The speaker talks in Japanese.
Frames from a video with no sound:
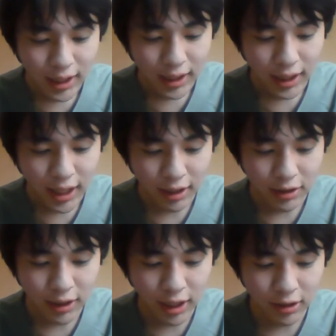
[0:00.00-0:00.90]
で
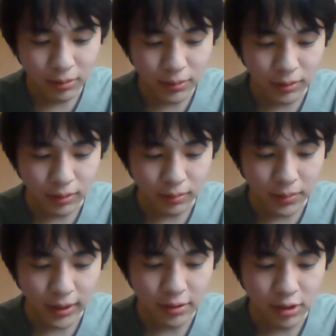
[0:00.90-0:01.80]
薬学部
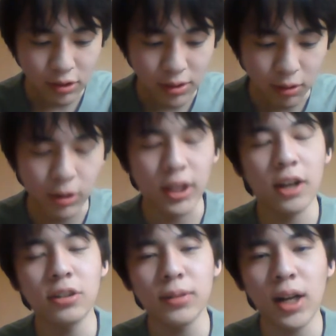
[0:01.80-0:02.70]
プラス23、俺
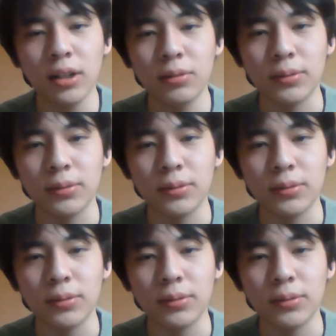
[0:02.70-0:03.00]
薬学部